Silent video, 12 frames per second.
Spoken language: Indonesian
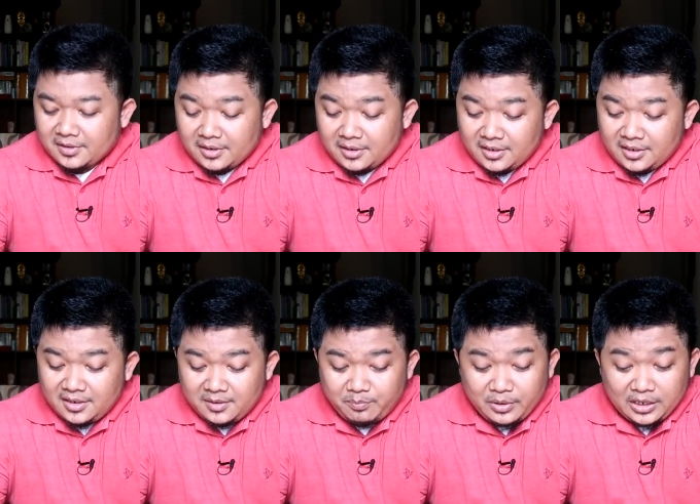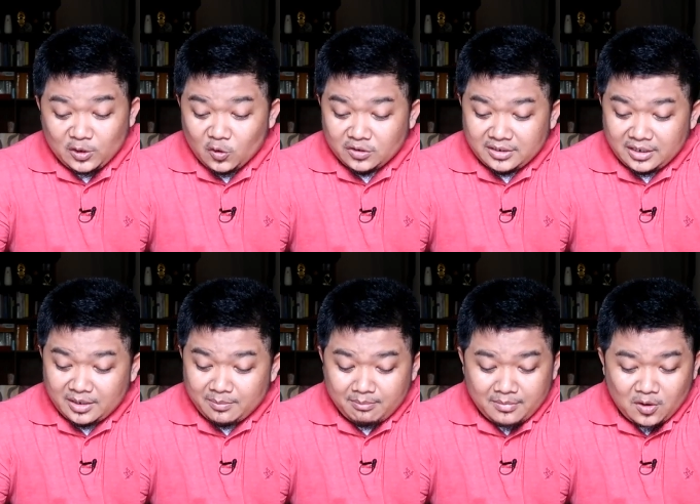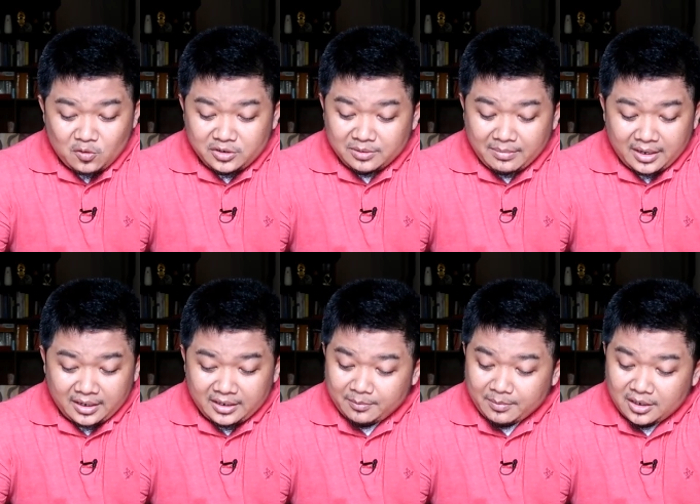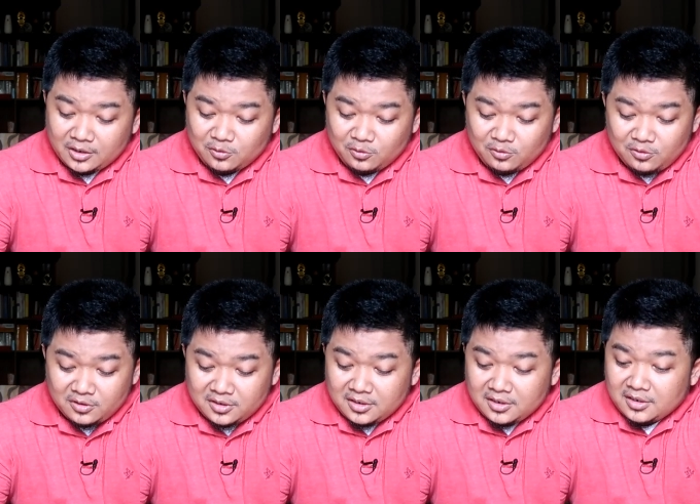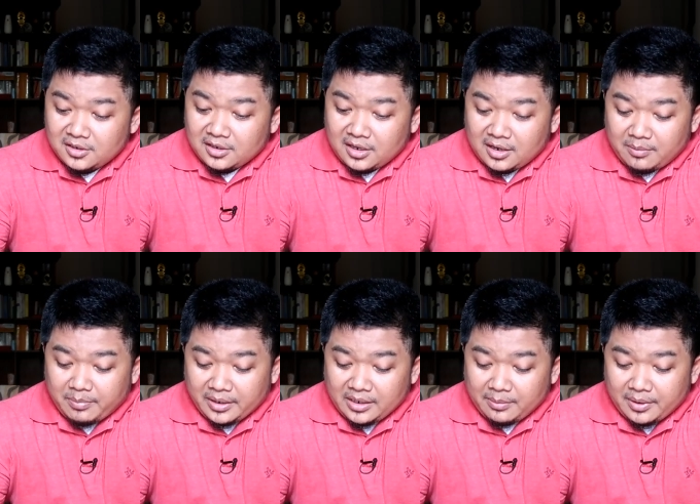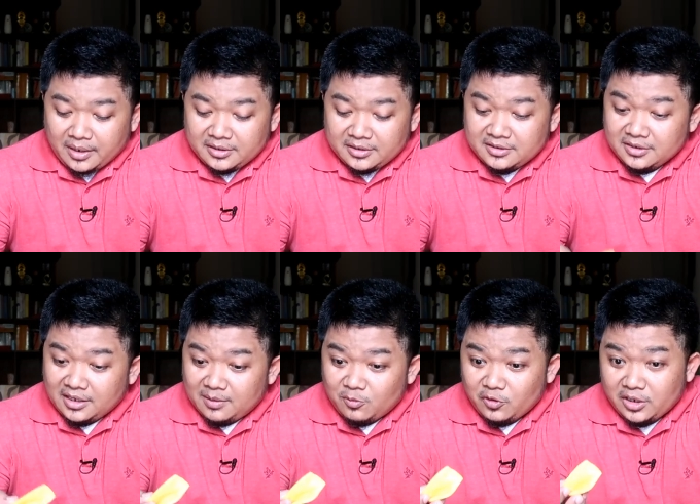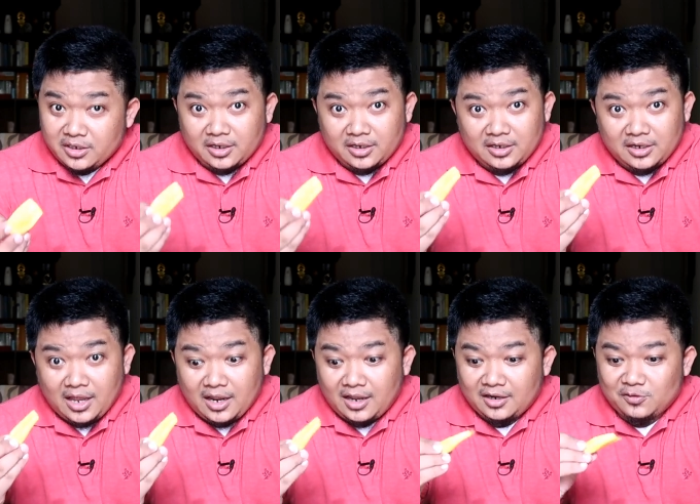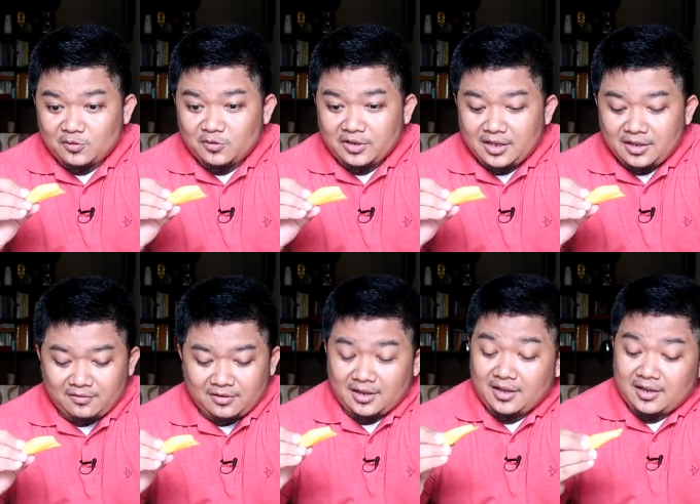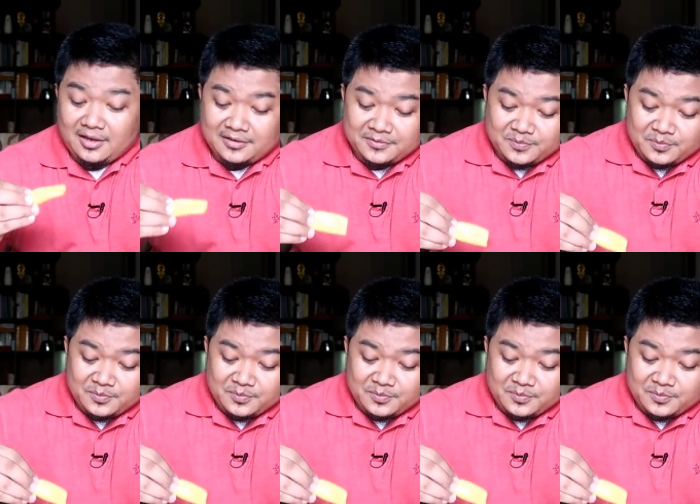Ini bingung saya mau dimakan yang mana dulu. Karena banyak banget isinya, mungkin dari nangka dulu ya. Wah,